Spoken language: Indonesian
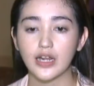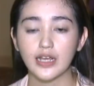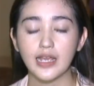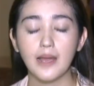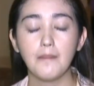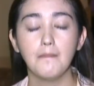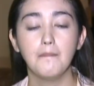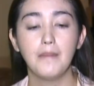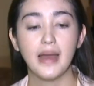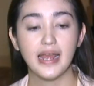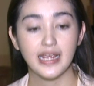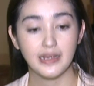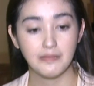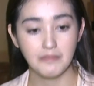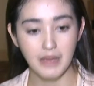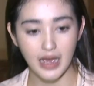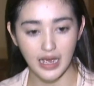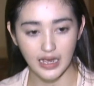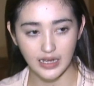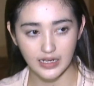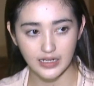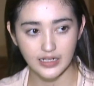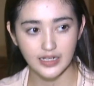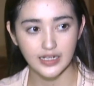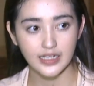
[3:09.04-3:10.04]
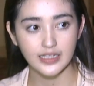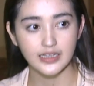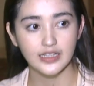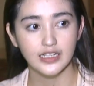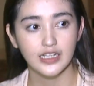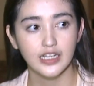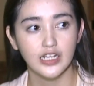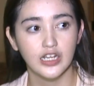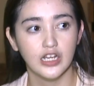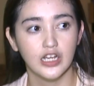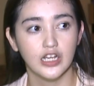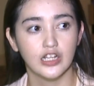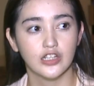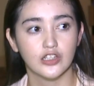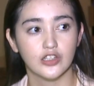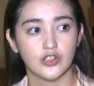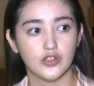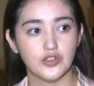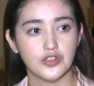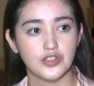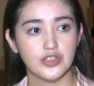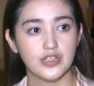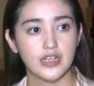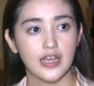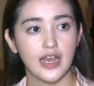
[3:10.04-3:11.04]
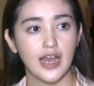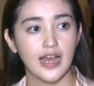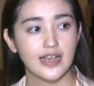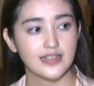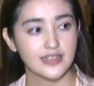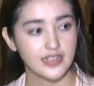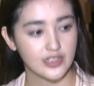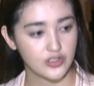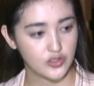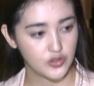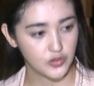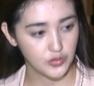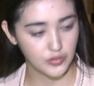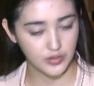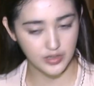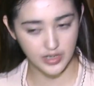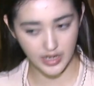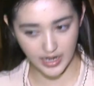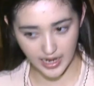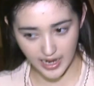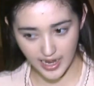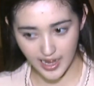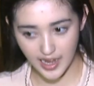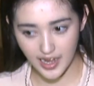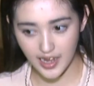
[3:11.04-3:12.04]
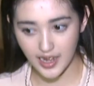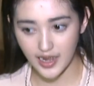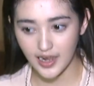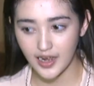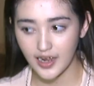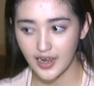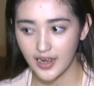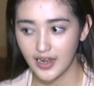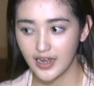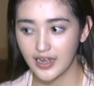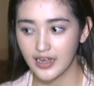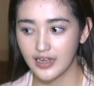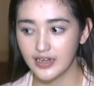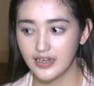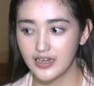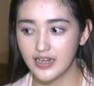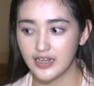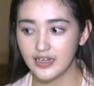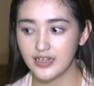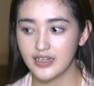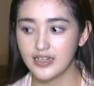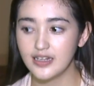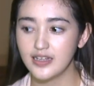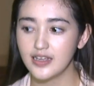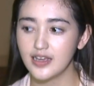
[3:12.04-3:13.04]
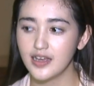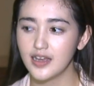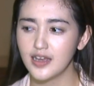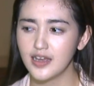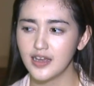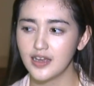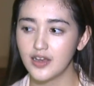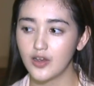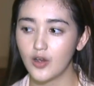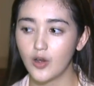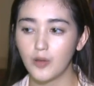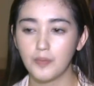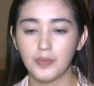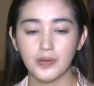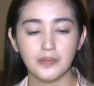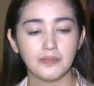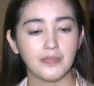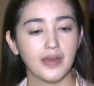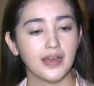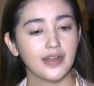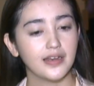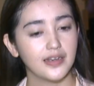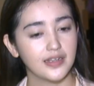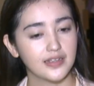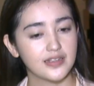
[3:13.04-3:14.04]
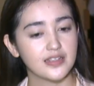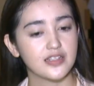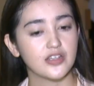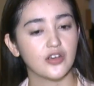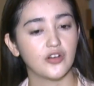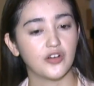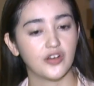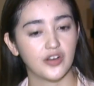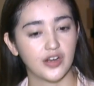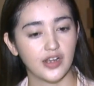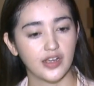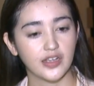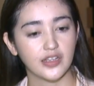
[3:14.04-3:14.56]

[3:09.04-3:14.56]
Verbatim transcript: baik banget, terus dia asik juga, dan dia open minded sih orangnya.